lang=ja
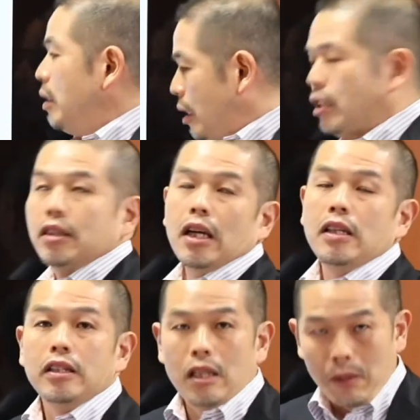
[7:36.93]
実
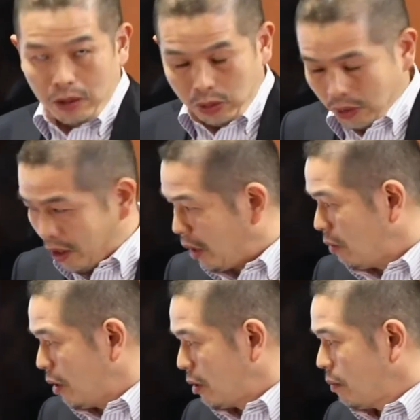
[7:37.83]
態に迫ることが可
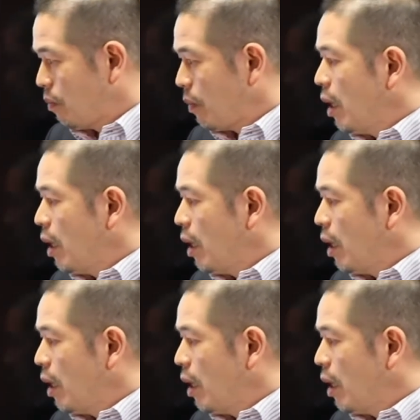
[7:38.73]
能です。